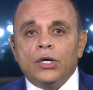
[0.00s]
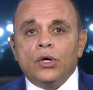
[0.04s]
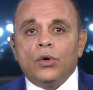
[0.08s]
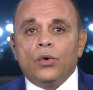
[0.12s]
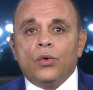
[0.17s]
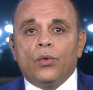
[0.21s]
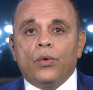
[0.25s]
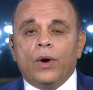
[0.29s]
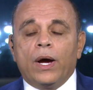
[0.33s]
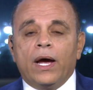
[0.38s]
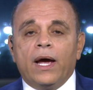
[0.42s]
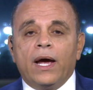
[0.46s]

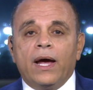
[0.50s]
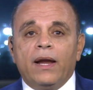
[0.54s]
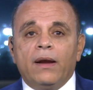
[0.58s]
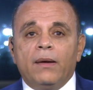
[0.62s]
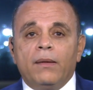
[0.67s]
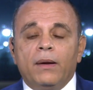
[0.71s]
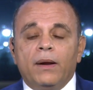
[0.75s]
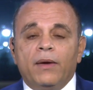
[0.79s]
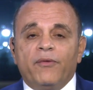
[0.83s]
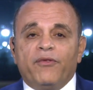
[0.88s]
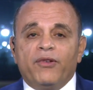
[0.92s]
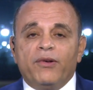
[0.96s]

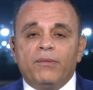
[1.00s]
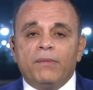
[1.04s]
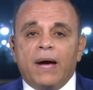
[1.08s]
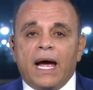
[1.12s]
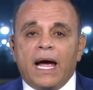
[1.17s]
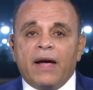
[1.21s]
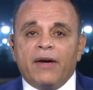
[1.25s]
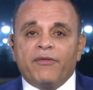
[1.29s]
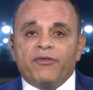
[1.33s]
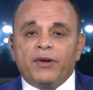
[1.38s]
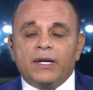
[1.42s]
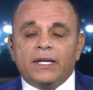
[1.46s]
وفي
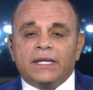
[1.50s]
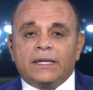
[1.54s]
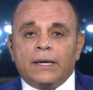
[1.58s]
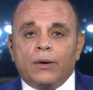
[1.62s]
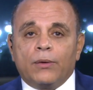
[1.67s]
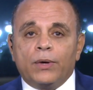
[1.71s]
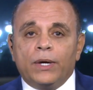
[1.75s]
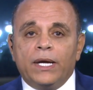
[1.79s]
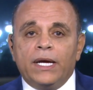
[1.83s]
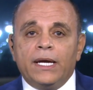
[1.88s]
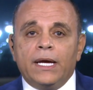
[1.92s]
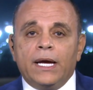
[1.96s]
المحافل
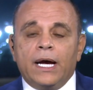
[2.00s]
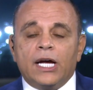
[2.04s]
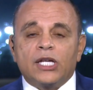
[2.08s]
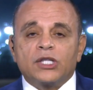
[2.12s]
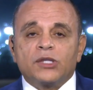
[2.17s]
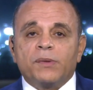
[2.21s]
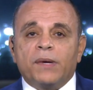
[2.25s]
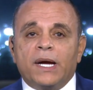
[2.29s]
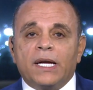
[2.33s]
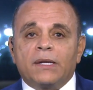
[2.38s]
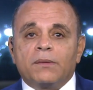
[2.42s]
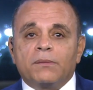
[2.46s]
الدولية
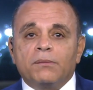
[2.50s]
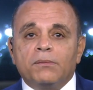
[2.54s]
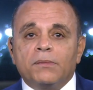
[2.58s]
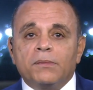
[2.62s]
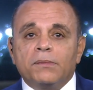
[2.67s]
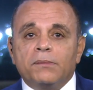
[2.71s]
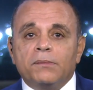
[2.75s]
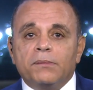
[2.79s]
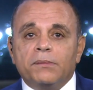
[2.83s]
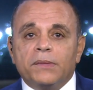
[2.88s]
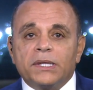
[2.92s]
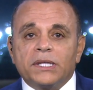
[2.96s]
أصبحت
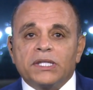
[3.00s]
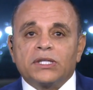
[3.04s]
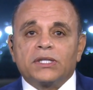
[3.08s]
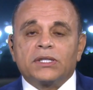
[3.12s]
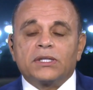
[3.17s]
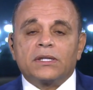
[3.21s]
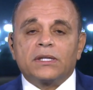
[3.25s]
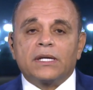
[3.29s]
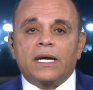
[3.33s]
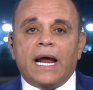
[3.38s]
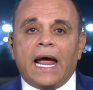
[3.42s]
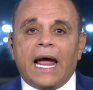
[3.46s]

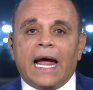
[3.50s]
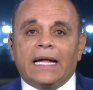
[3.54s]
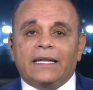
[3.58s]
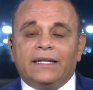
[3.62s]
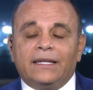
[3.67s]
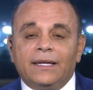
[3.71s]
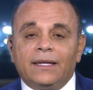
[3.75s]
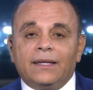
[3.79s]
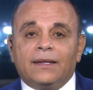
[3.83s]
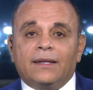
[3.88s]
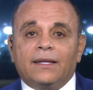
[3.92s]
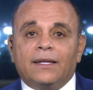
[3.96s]
مصر
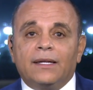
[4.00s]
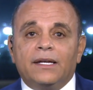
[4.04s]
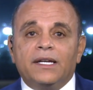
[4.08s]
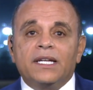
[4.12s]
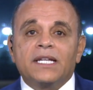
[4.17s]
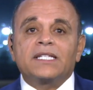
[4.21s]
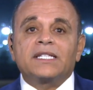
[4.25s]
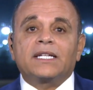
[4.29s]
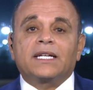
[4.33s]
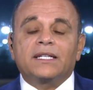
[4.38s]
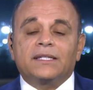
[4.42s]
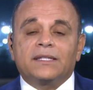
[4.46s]
حديث
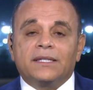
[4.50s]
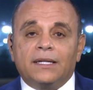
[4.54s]
لناس